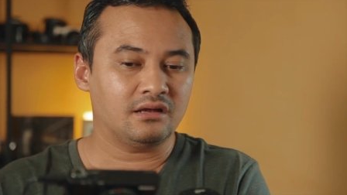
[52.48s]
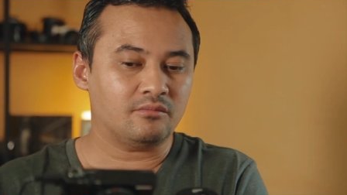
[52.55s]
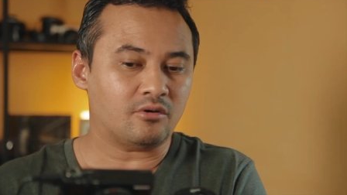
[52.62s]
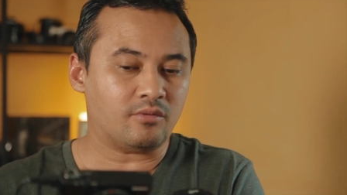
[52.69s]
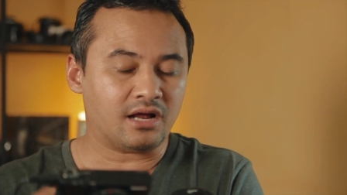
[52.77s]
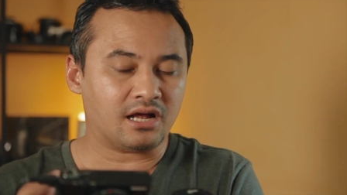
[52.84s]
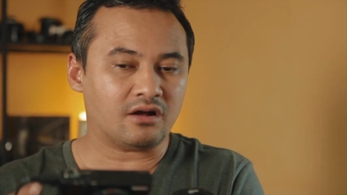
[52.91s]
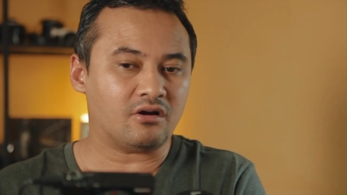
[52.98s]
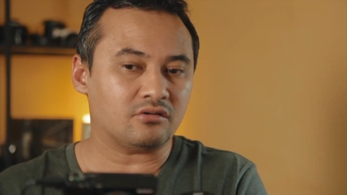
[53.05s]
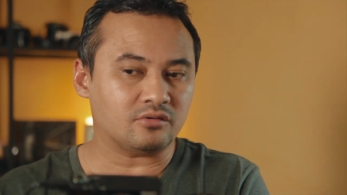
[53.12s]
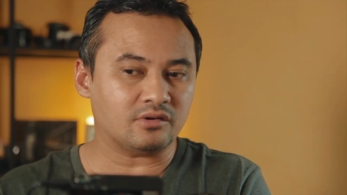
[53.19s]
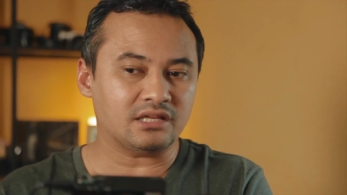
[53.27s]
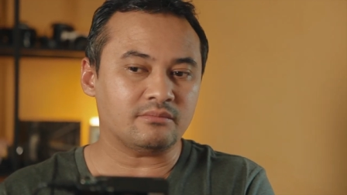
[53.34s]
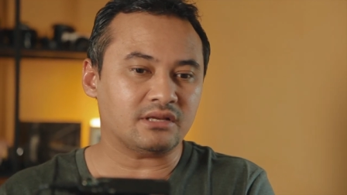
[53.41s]
เพราะว่ากล้อง
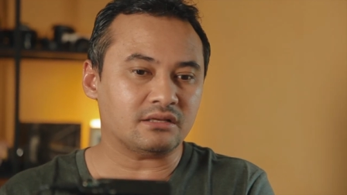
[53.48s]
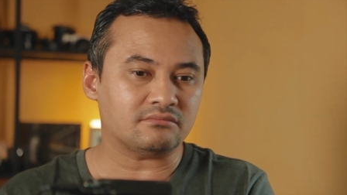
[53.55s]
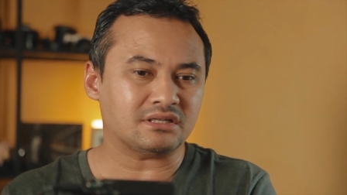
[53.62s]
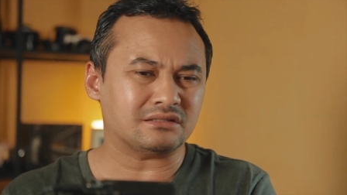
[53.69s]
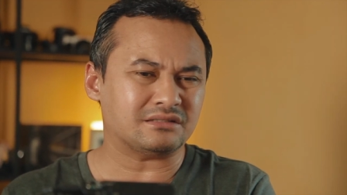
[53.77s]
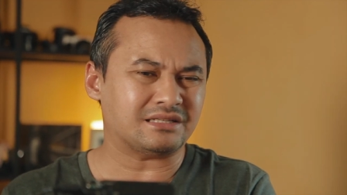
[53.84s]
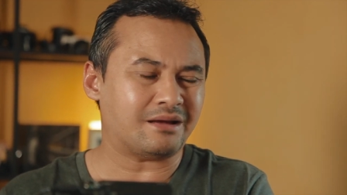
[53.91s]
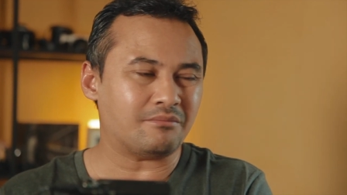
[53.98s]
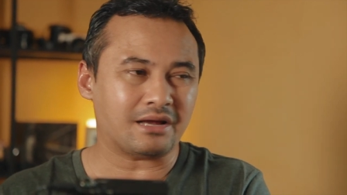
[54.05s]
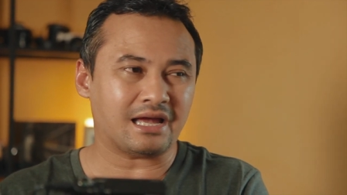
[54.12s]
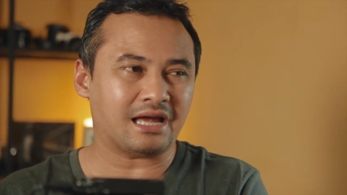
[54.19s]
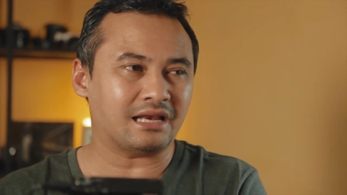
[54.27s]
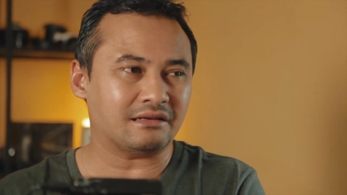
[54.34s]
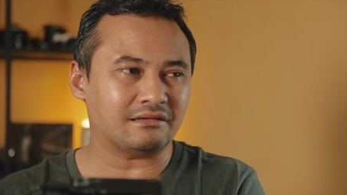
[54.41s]
ตัวนี้มันมันทำ
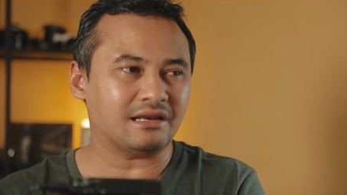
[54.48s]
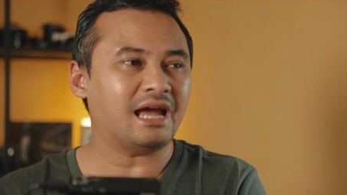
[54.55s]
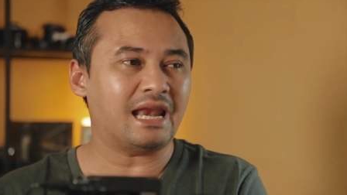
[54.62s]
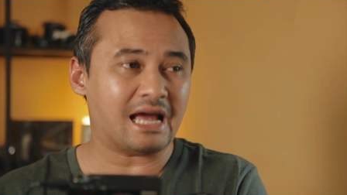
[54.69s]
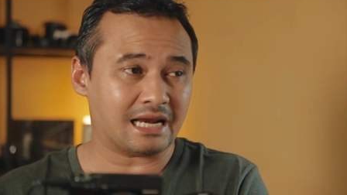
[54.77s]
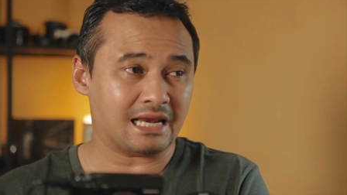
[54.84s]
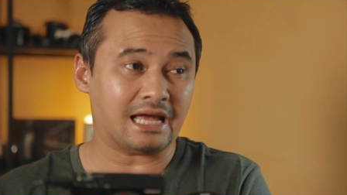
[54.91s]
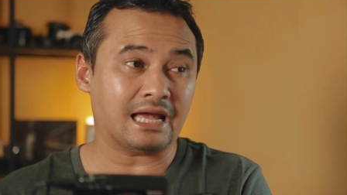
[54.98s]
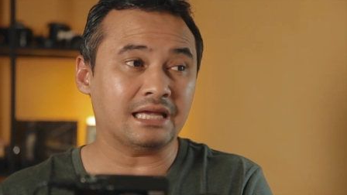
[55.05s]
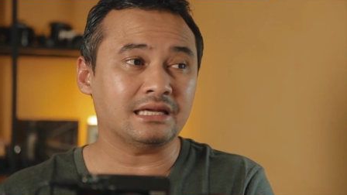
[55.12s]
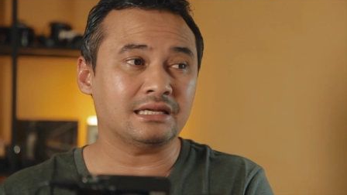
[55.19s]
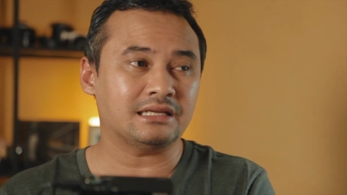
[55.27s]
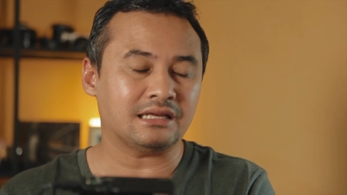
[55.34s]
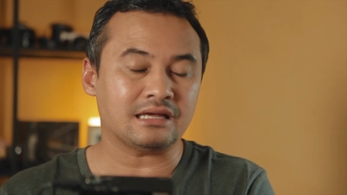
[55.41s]
งานได้หลากหลาย
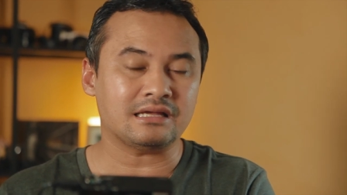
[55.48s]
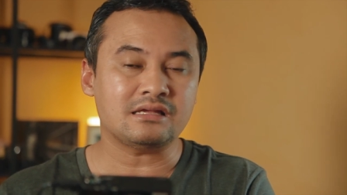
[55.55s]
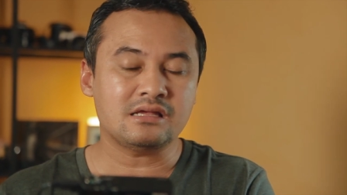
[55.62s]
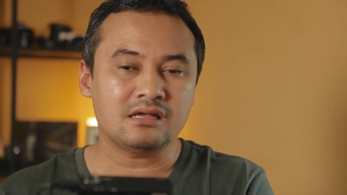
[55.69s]
นะ